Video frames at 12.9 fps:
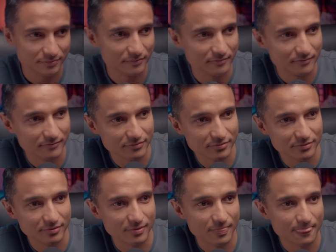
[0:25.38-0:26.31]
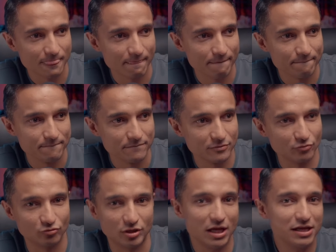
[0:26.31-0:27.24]
Não tem vinheta. Não
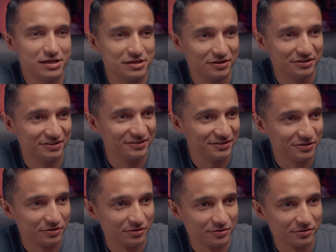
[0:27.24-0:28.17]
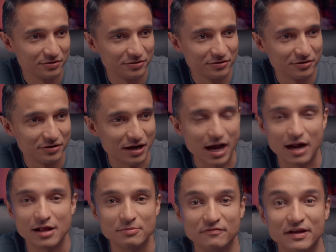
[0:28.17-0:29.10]
tem? Não, já entrou, já.
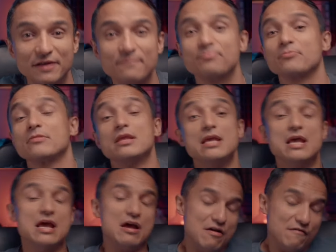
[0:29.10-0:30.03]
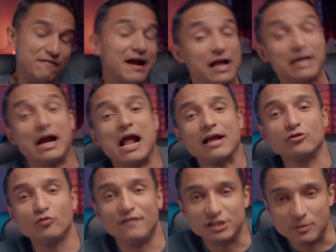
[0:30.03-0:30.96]
Caramba, velho. Fala galera do
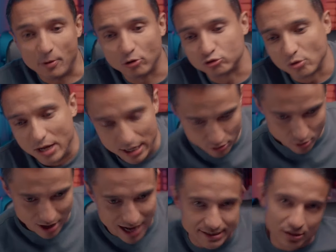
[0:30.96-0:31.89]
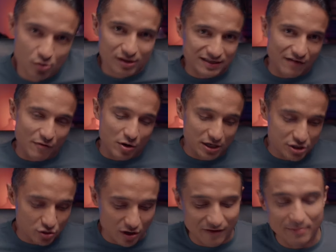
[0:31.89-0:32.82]
Veja por Outro Ângulo, aqui Lucas Cavalcante
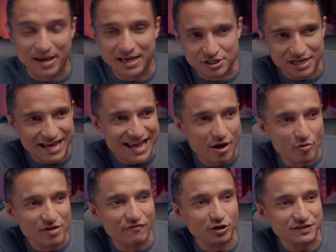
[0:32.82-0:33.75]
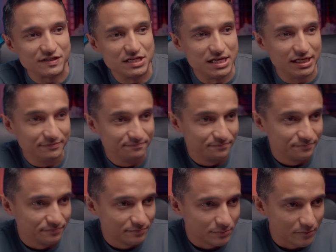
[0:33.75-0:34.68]
novamente, eu e Vozinha. É
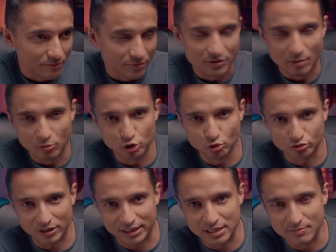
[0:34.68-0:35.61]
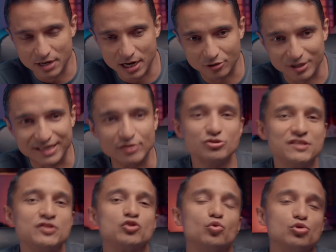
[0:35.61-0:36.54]
nóis. Tamo junto aqui, mano, aqui nos
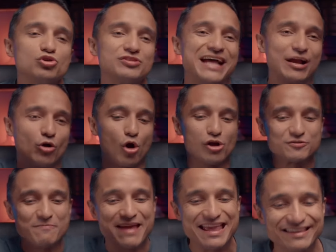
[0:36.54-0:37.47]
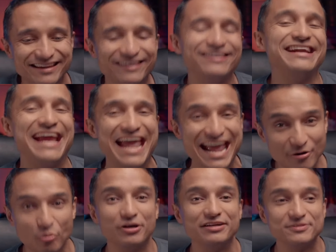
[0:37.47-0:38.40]
estúdios da Crossmaker
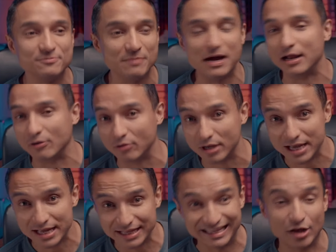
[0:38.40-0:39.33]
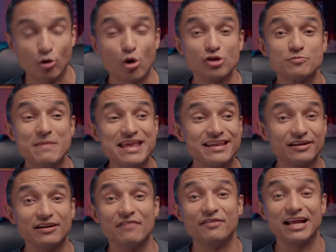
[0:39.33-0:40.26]
Records, mano na Crossmaker,
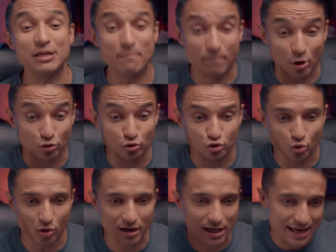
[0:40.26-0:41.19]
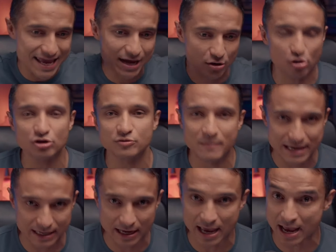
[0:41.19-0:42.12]
na verdade, produtora e
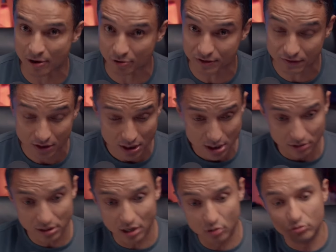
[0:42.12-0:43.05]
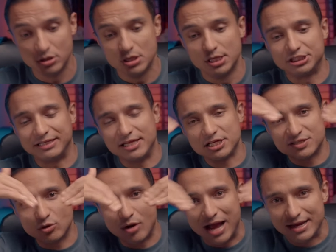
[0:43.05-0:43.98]
Crossmaker Records. Então, já deixe
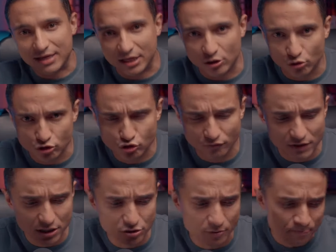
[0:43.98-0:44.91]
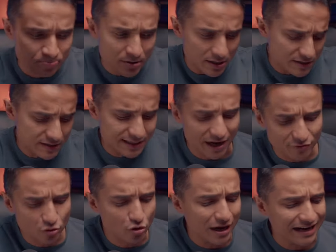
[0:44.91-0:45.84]
seu like aqui no nosso vídeo, se inscreva
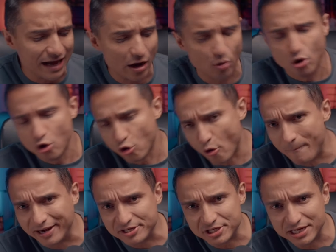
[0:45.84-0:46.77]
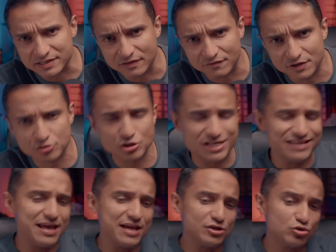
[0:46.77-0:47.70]
no canal, compartilhe esse vídeo e
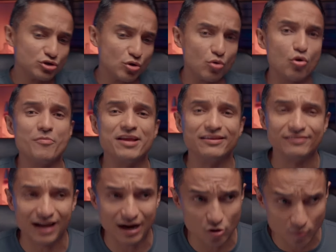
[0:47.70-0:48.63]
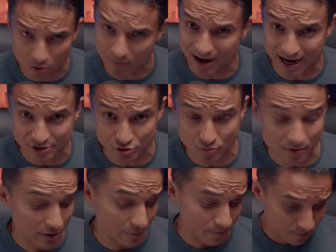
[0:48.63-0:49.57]
deixe o seu comentário bombástico, mano.